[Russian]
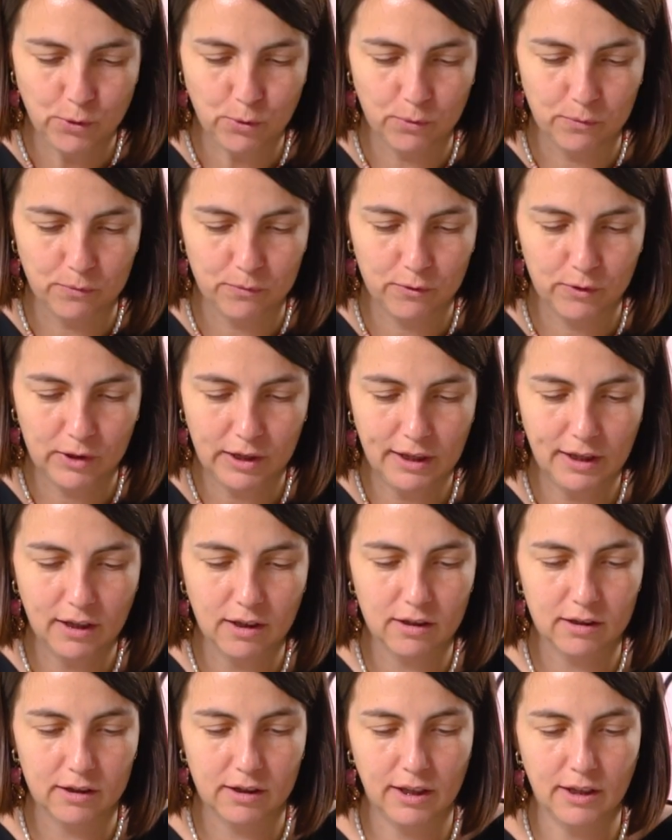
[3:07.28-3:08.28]
Все,
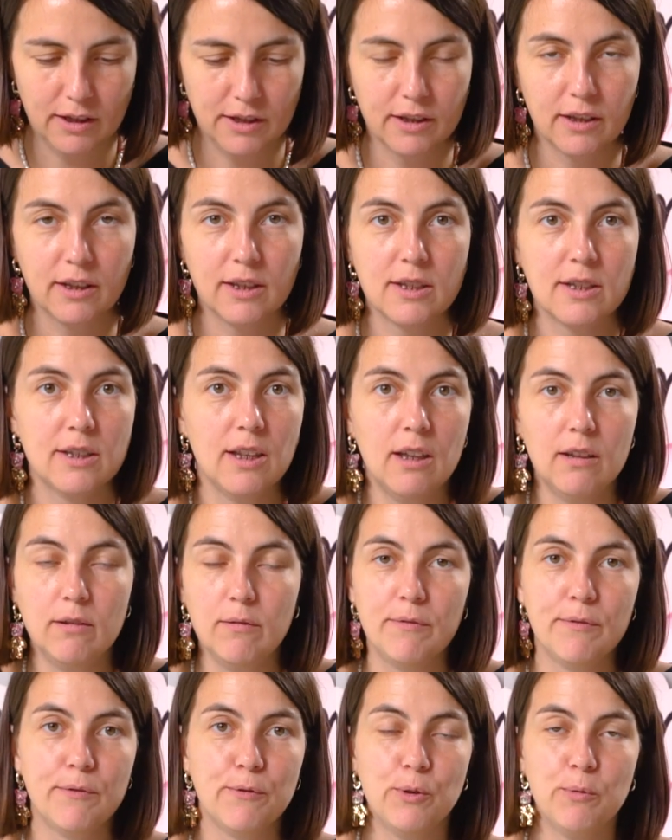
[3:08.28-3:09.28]
вклеила третий кристалл.
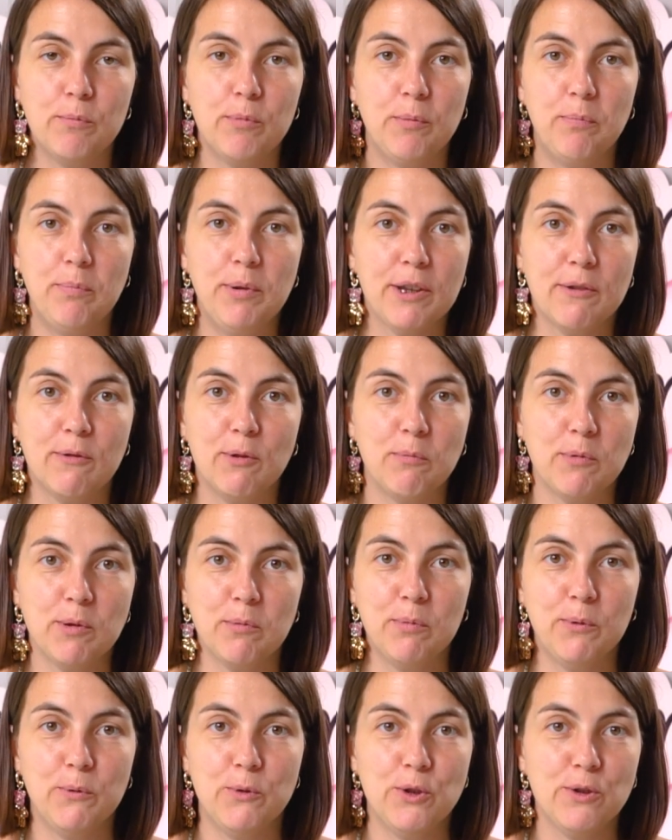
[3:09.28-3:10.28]
Вот бы первый у
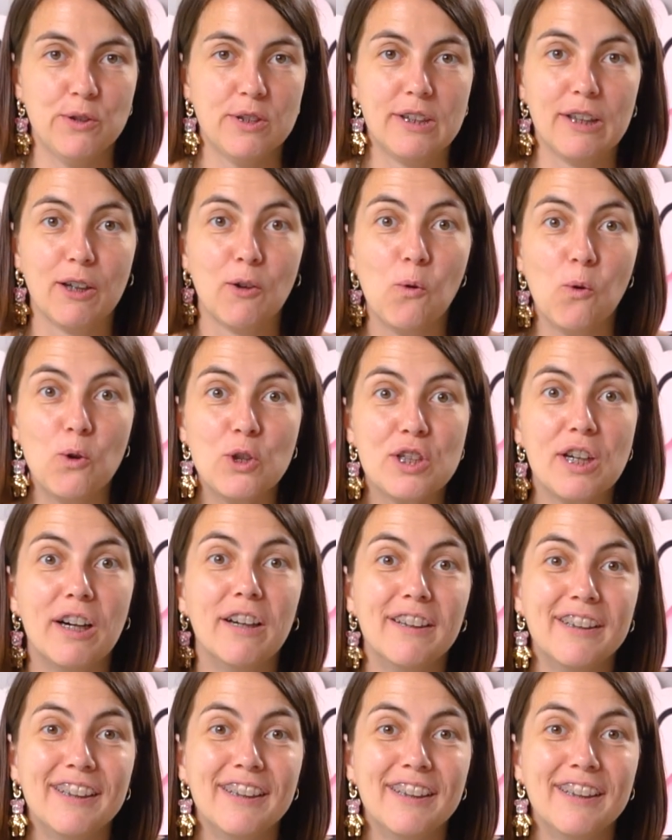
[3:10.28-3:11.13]
меня получился такой же,